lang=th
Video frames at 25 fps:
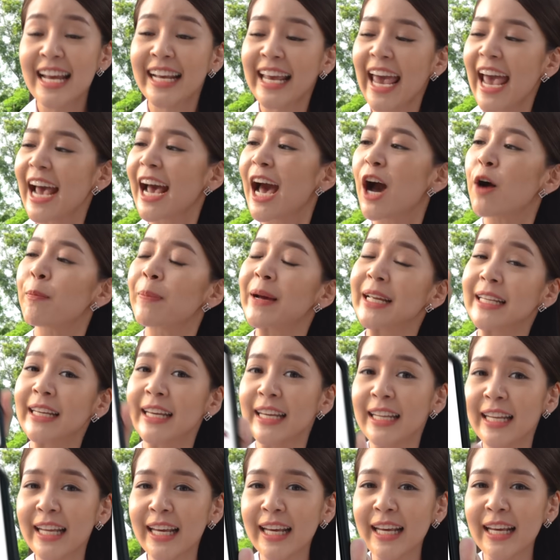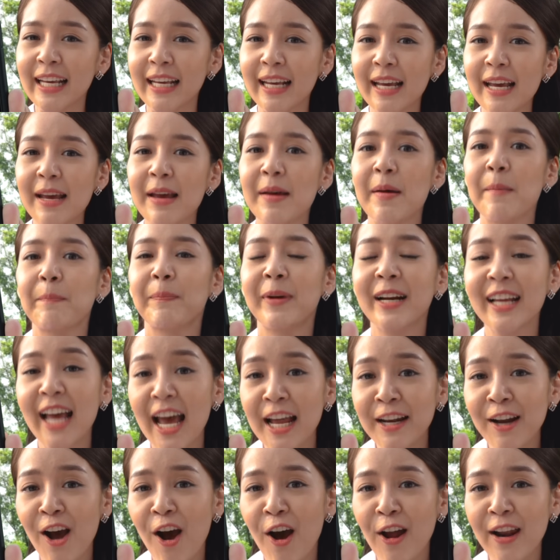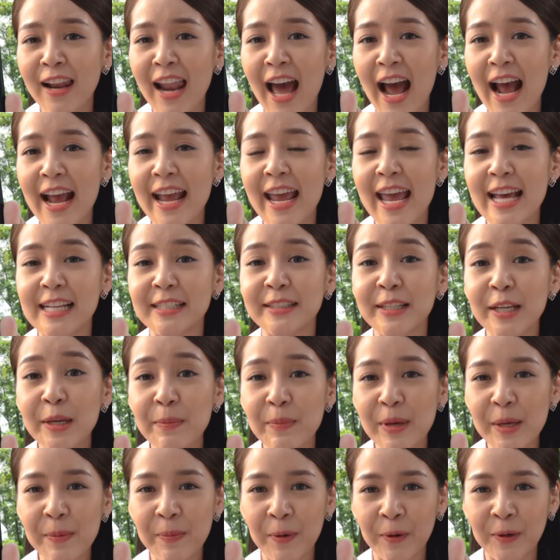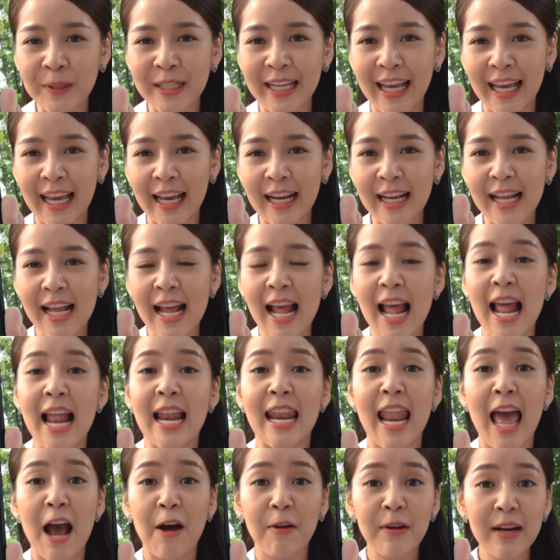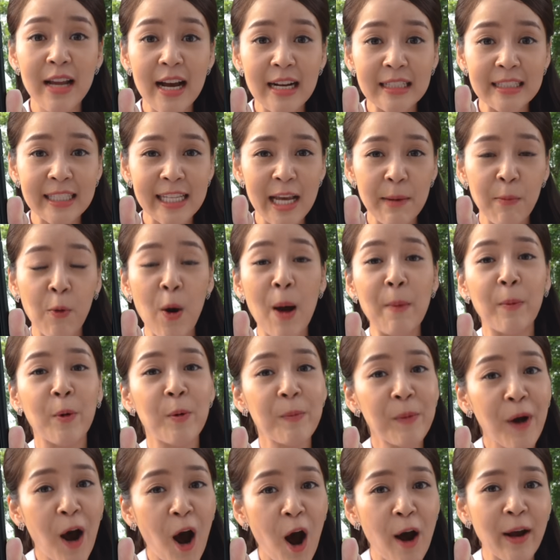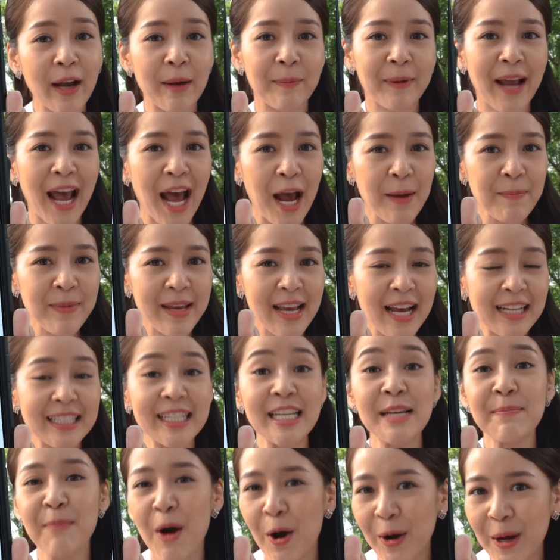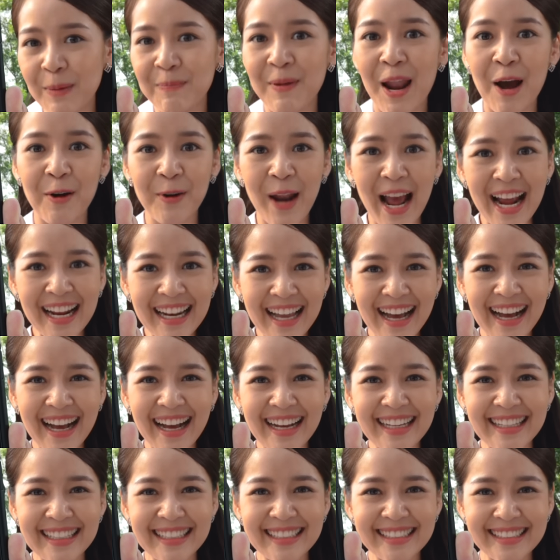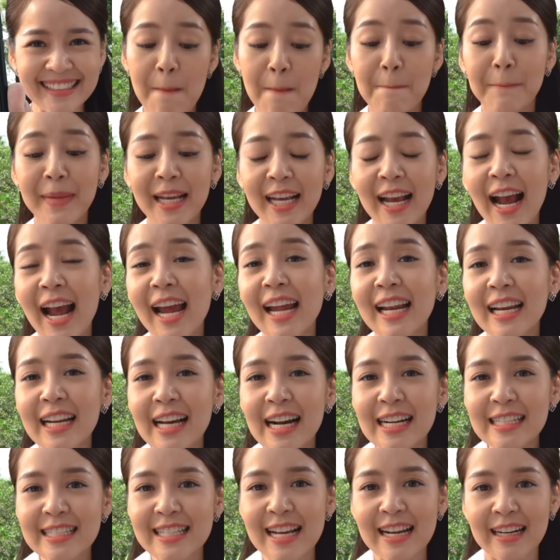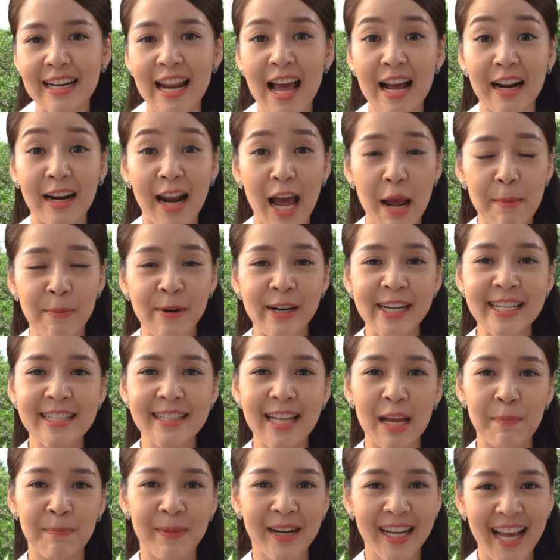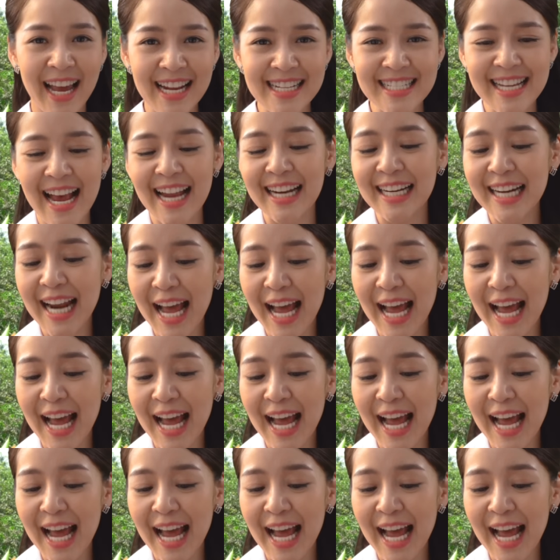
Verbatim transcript: แค่เข้าไปที่นี่ประกันออนไลน์ เอส ซี บี Protect แล้วเลือกเทียบความคุ้มครองกับค่าเบี้ยที่เหมาะกับเราได้เลยมีให้เลือกจากหลากหลายบริษัทประกันชั้น